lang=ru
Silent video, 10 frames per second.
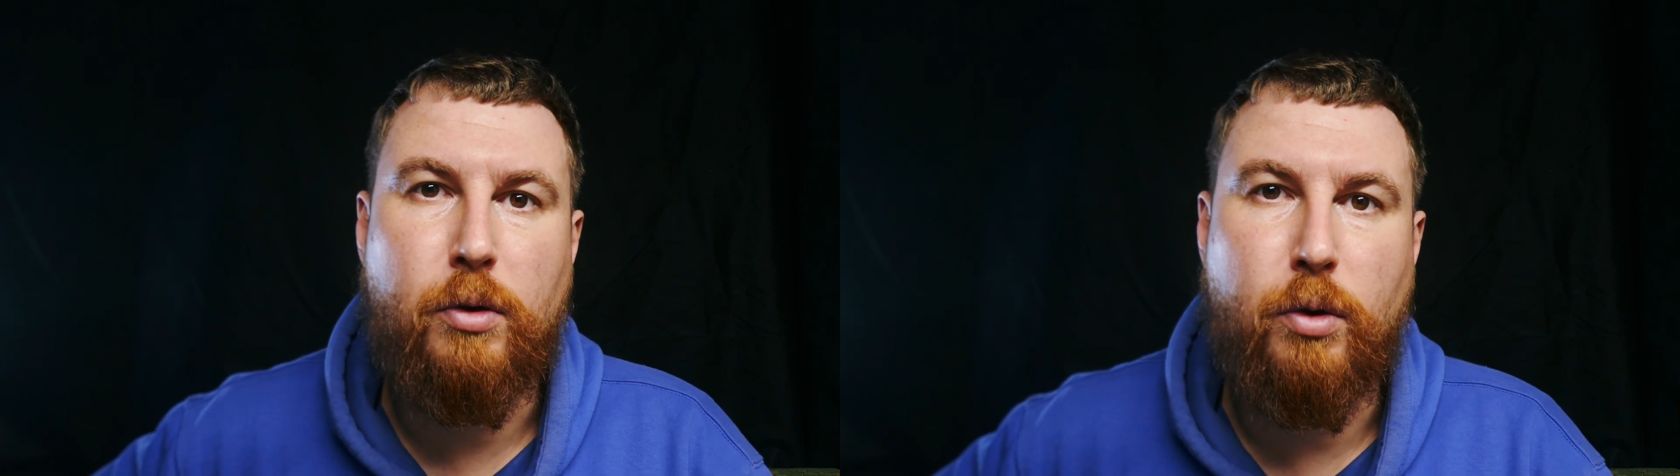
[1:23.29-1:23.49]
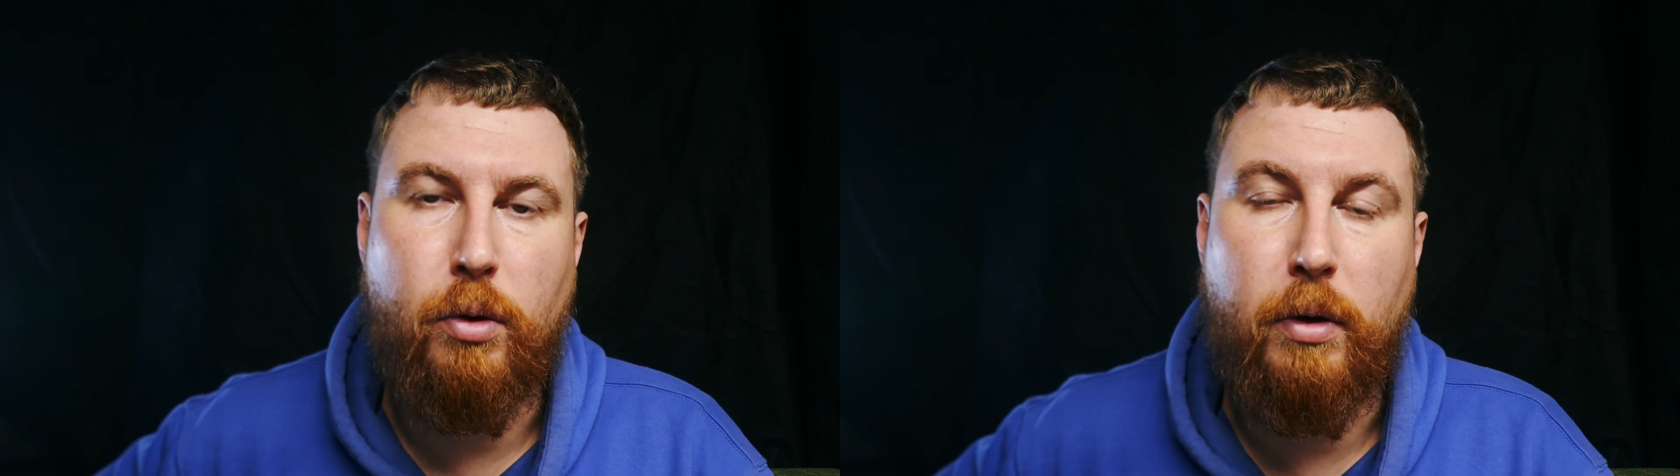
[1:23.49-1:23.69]

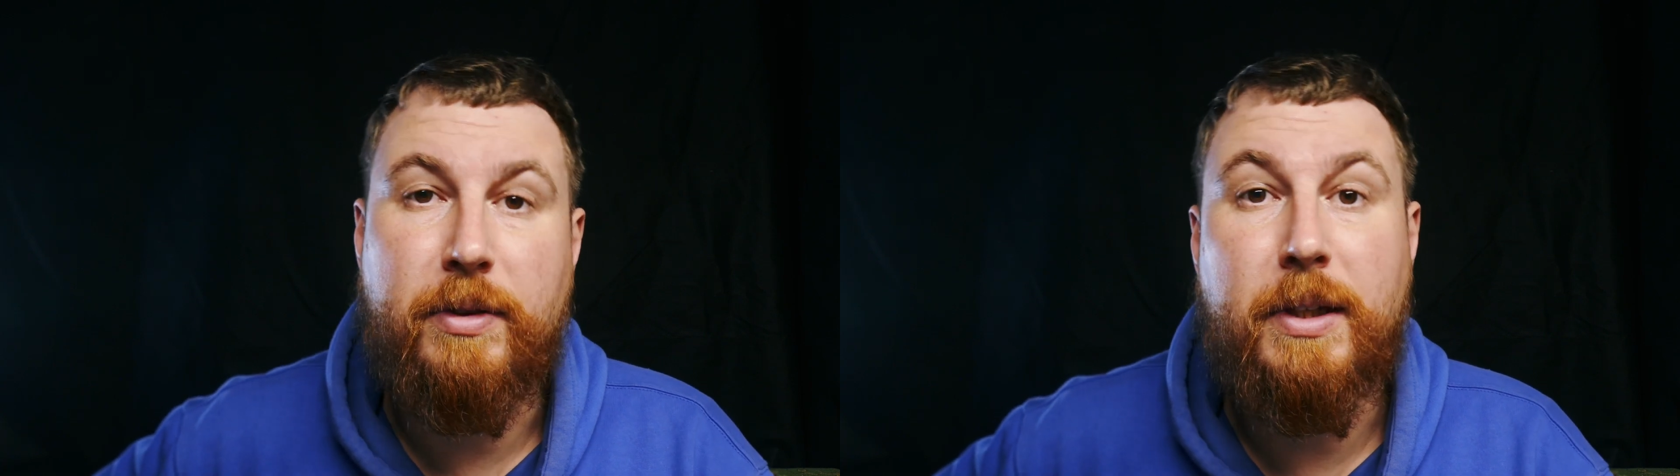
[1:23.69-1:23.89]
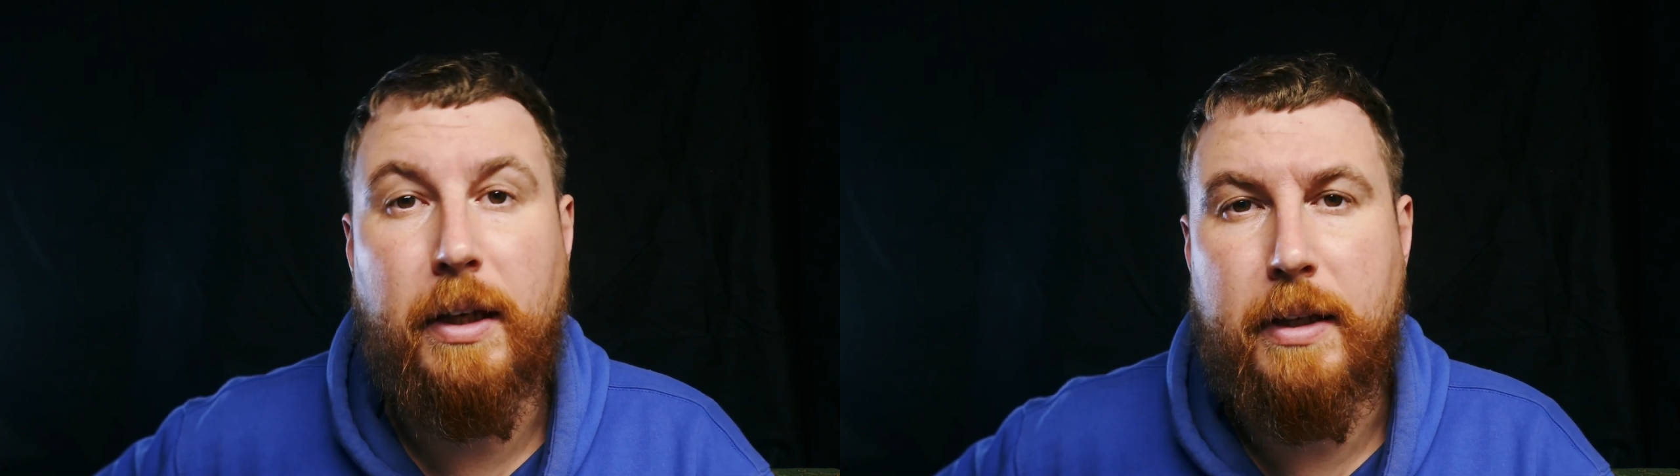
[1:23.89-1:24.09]
то
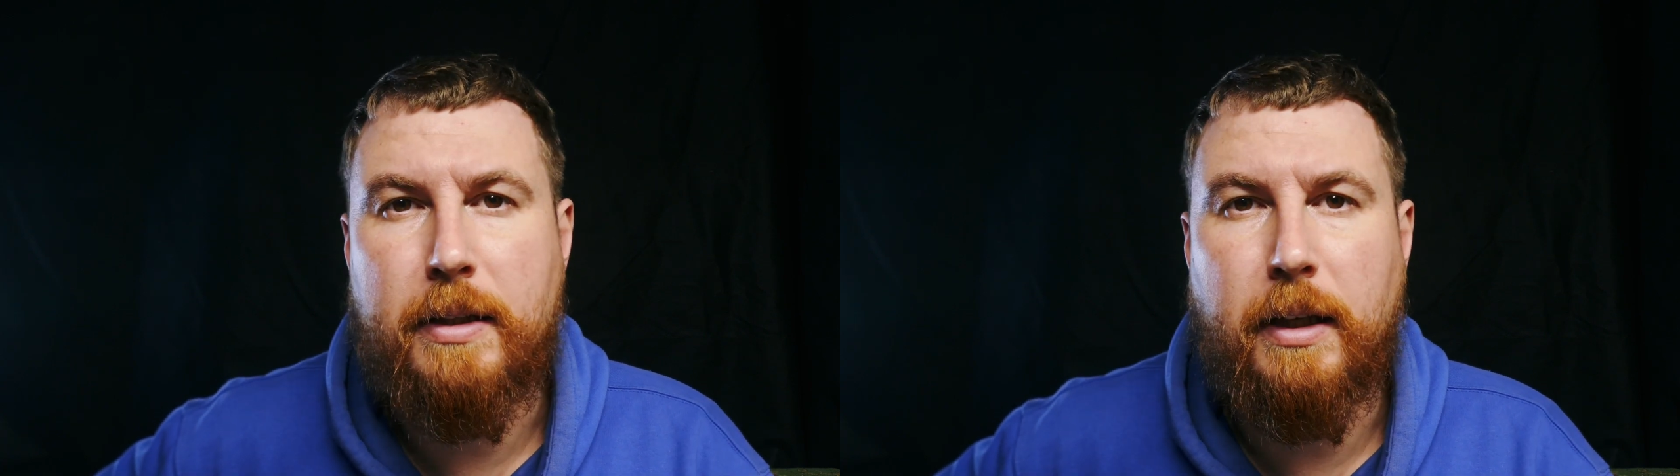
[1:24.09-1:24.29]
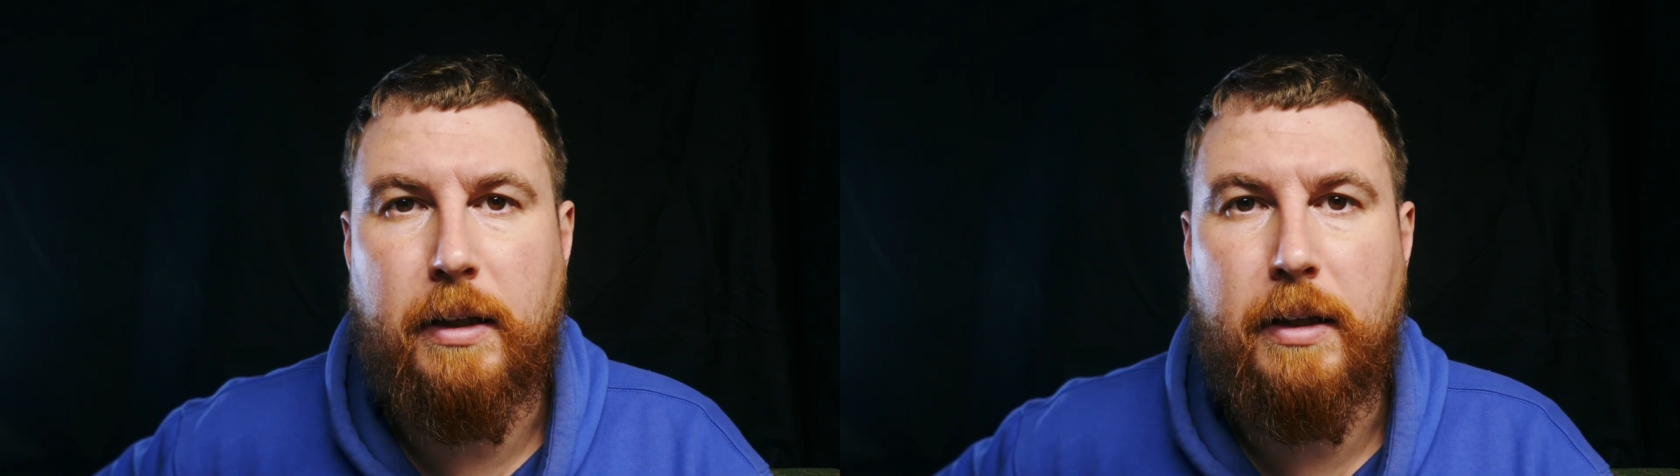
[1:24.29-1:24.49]
все
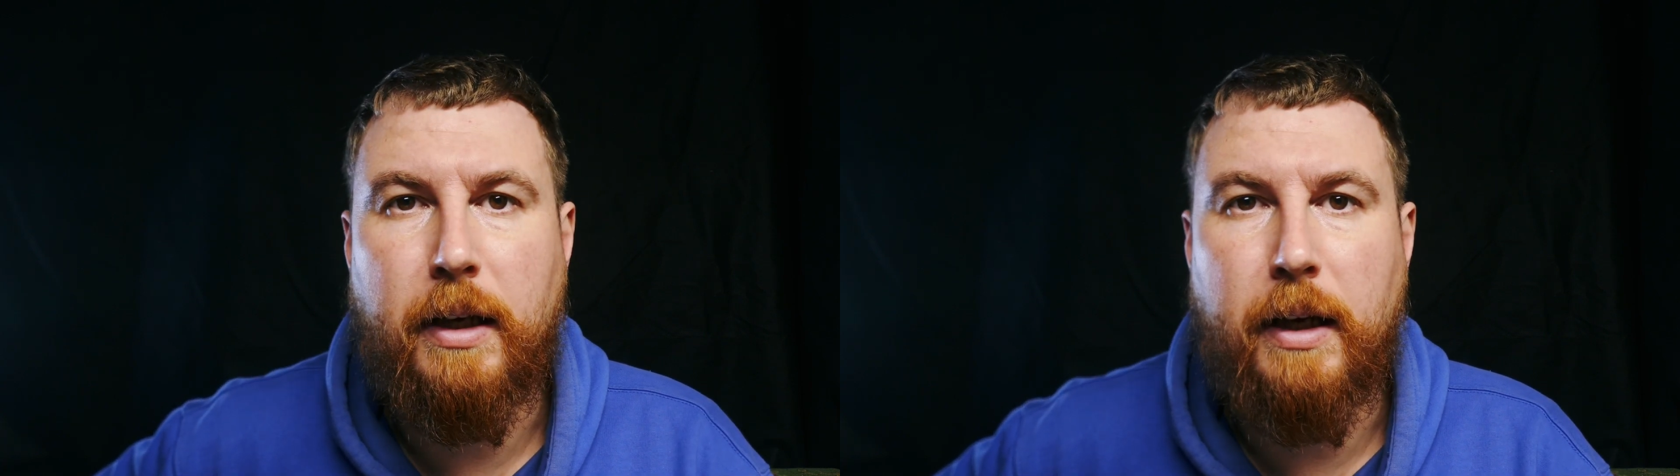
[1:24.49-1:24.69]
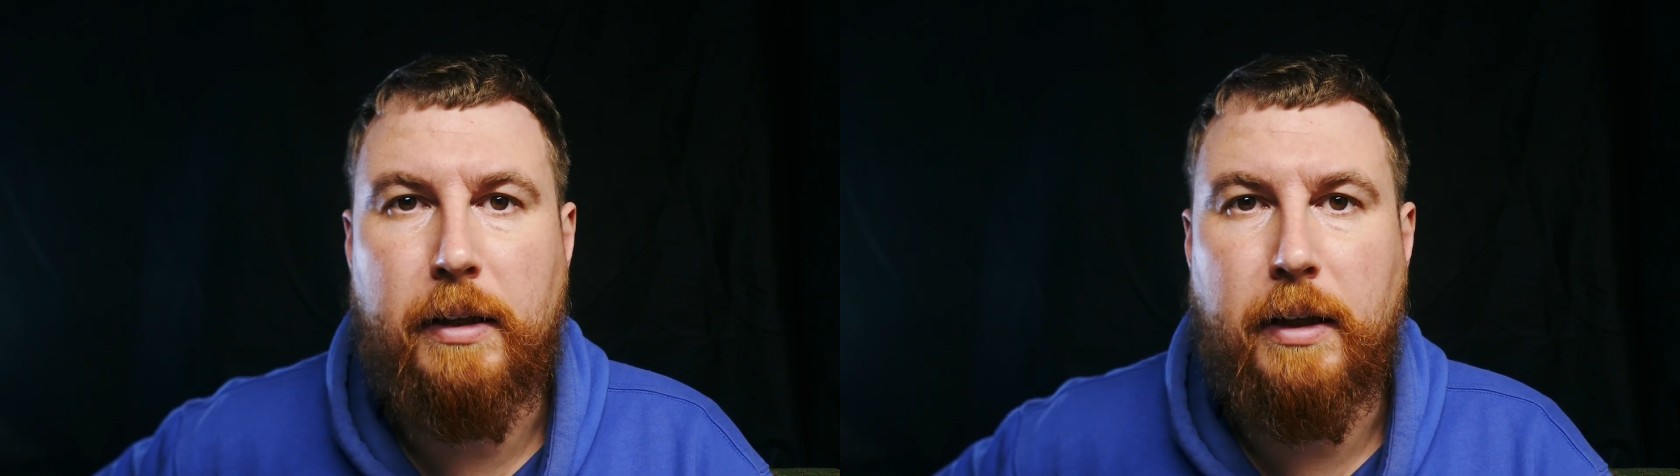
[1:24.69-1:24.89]

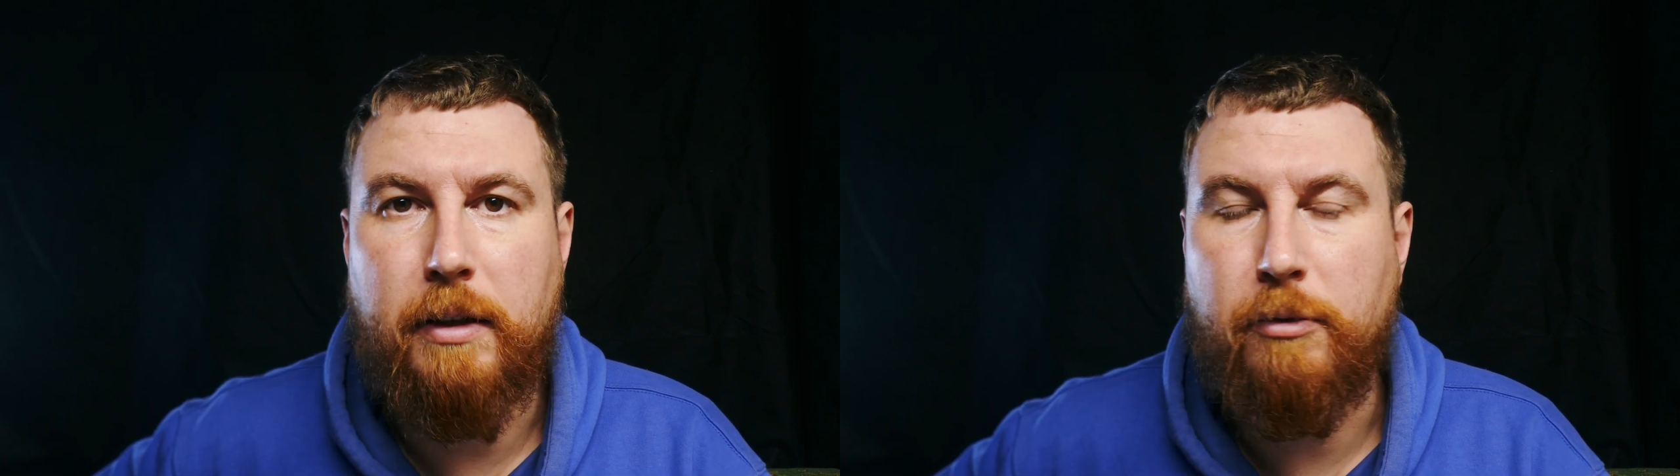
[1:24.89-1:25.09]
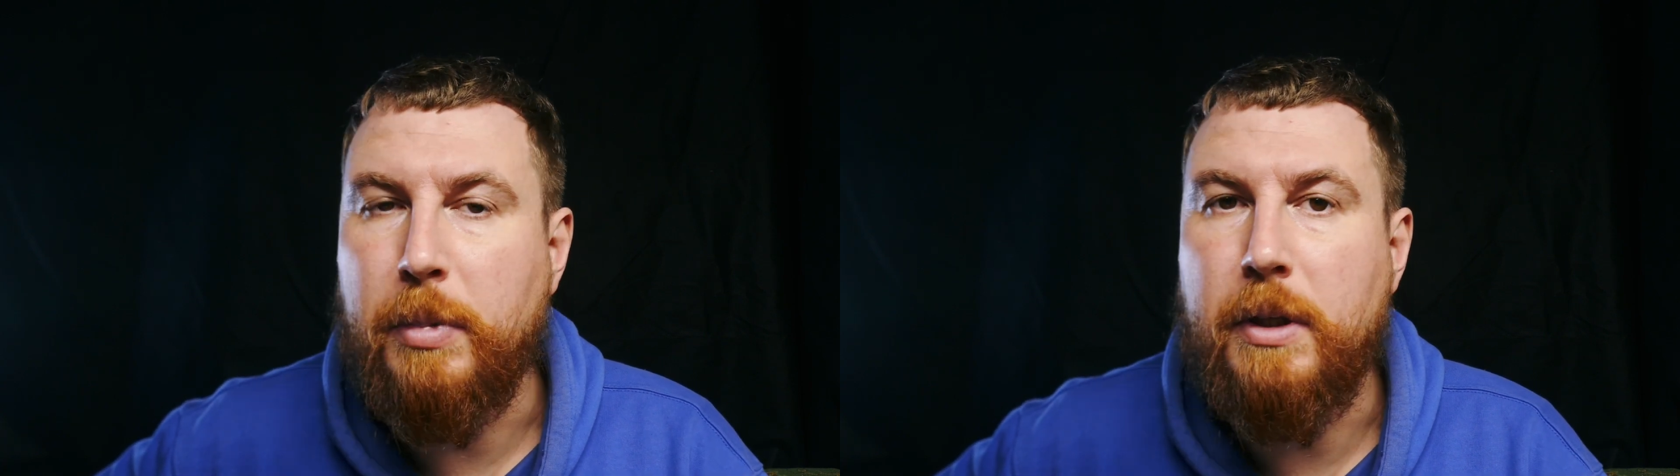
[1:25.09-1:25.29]
остальные это
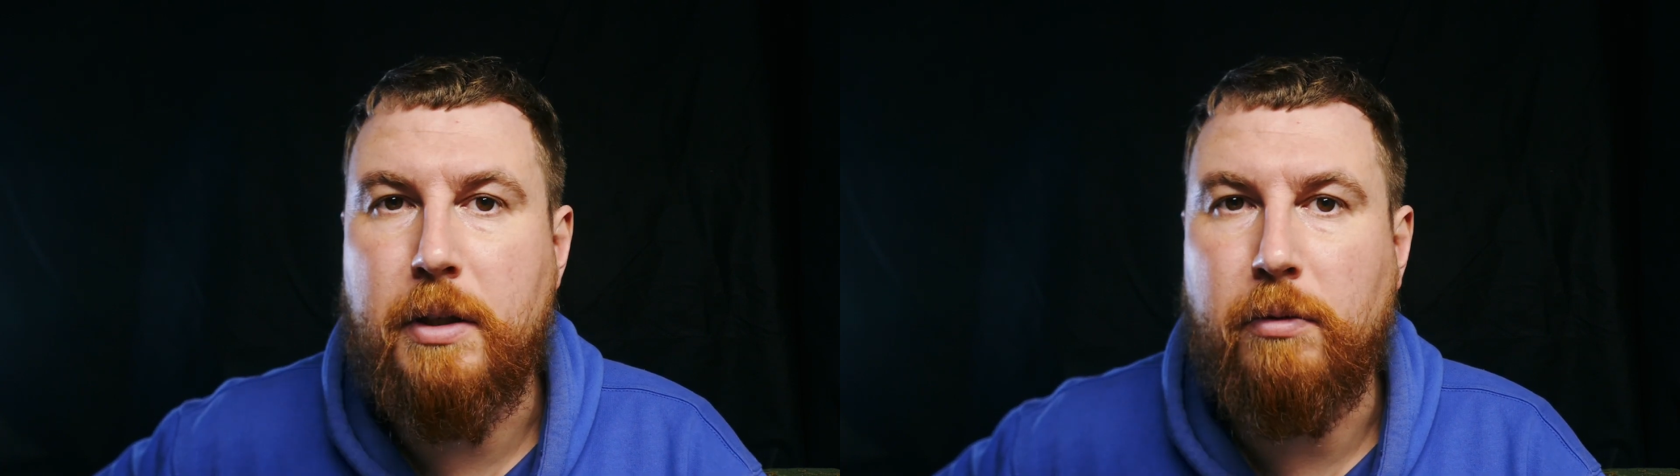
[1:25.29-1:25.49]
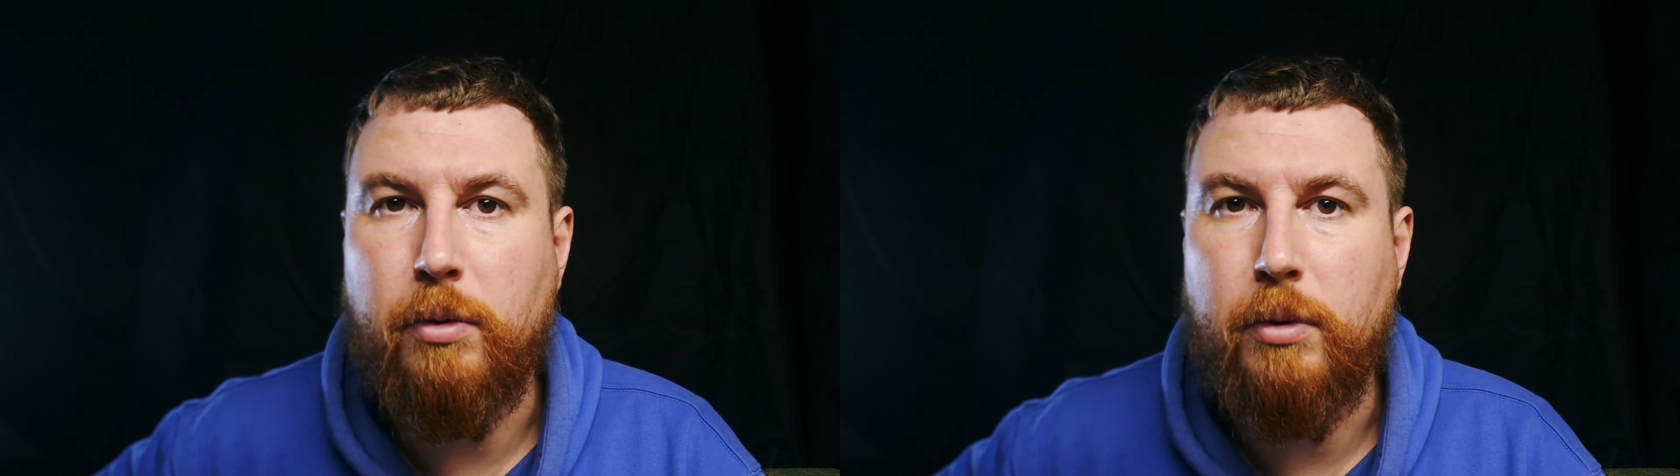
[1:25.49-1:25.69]
не
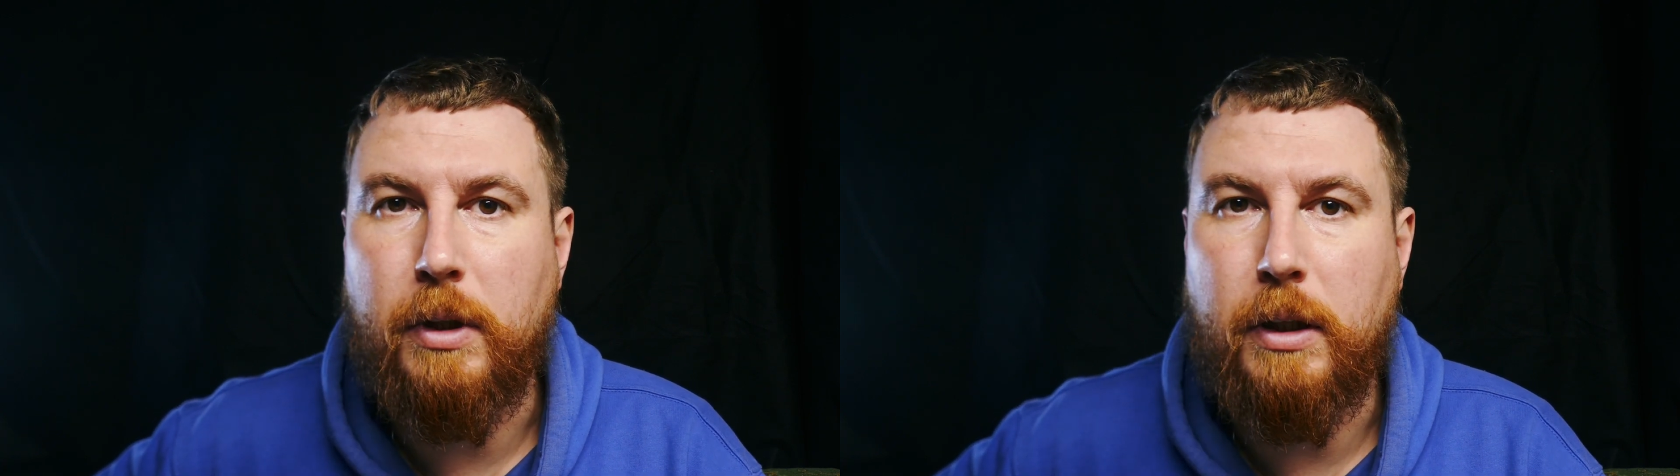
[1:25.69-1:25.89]
вписывают,